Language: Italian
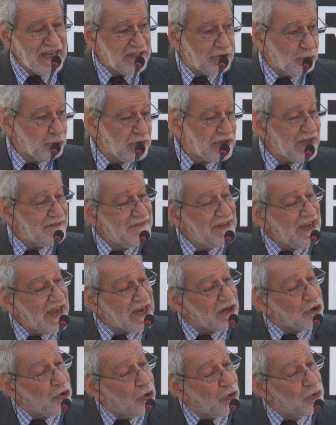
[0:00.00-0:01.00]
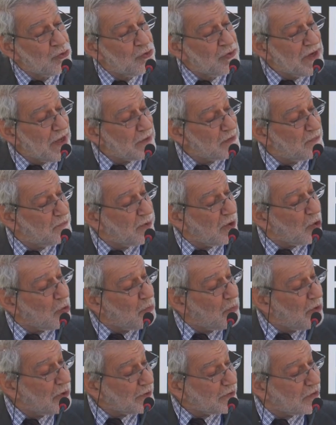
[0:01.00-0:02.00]
e tuttavia con una
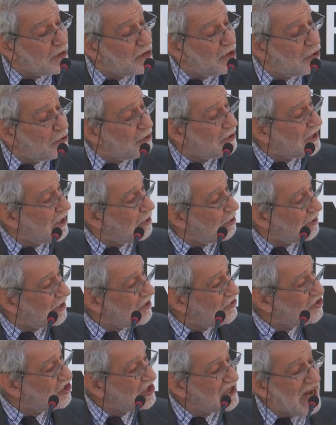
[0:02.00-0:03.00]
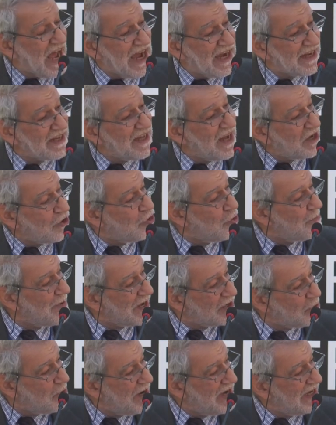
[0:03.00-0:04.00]
sproporzione originaria
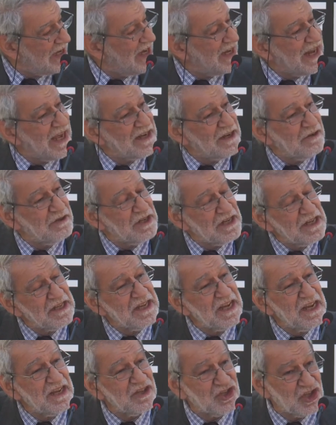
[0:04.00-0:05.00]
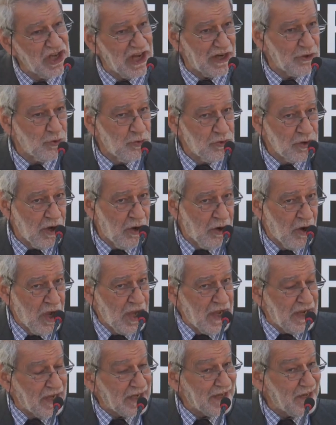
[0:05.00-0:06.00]
come quella no, di 10 a 1
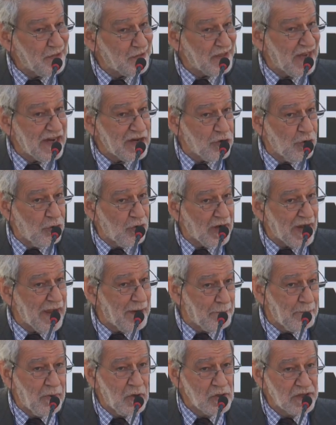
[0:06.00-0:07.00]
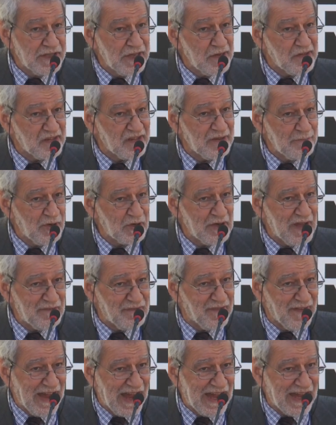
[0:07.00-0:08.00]
resta ancora moltissimo da
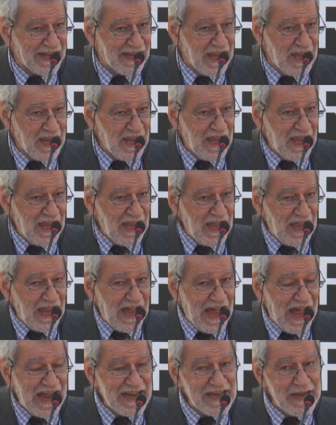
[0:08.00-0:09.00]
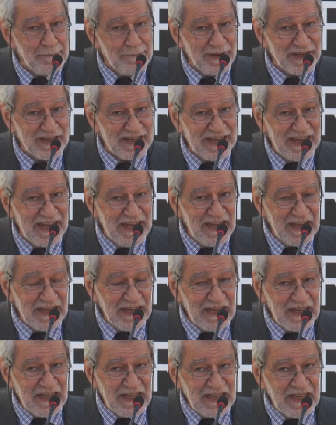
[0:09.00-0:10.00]
fare, anche perché
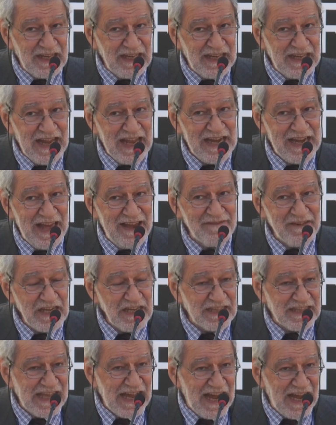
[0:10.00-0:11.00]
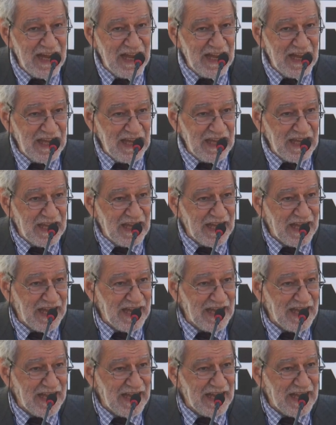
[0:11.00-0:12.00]
nella vita
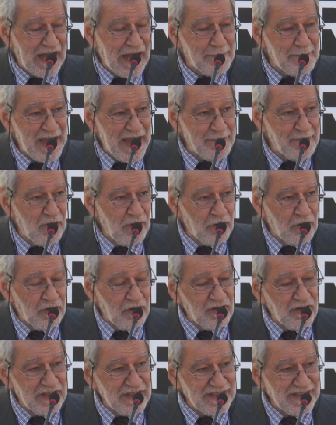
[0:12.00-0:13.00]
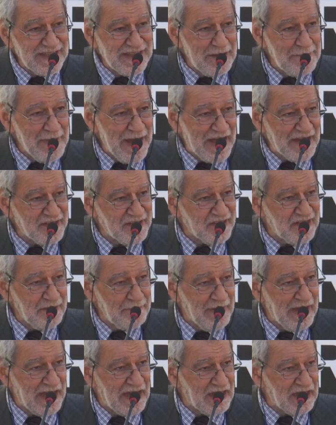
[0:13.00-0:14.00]
abbiamo di
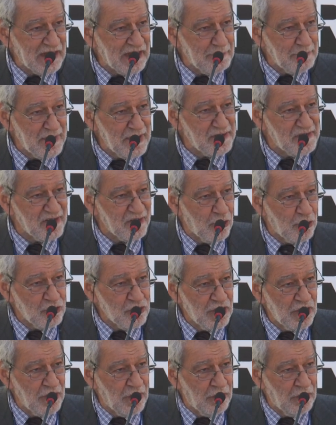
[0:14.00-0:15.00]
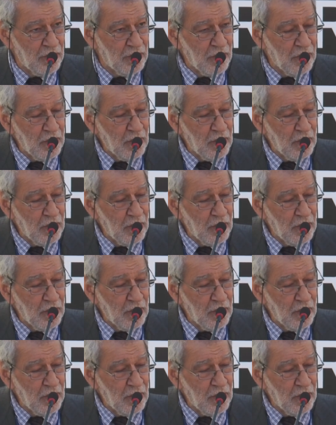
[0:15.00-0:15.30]
massima bisogno